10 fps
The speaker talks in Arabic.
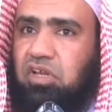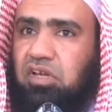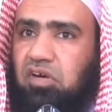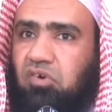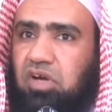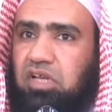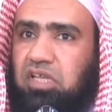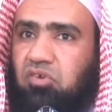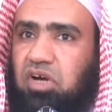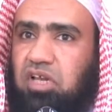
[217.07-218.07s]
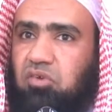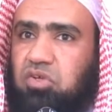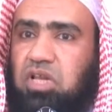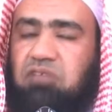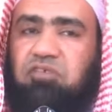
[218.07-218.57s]
الله عليه واله
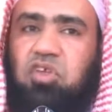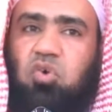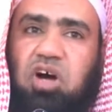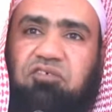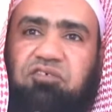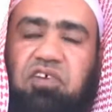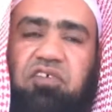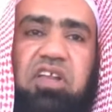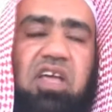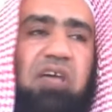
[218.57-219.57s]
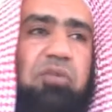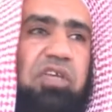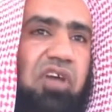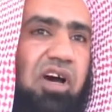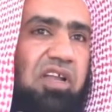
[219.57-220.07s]
وسلم فيخفف عن ابي
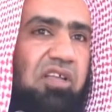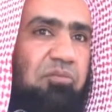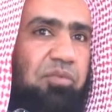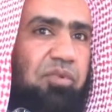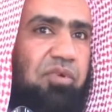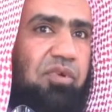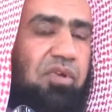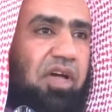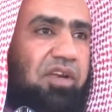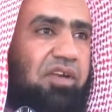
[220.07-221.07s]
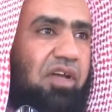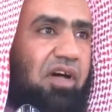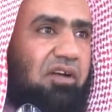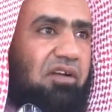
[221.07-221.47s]
طالب النار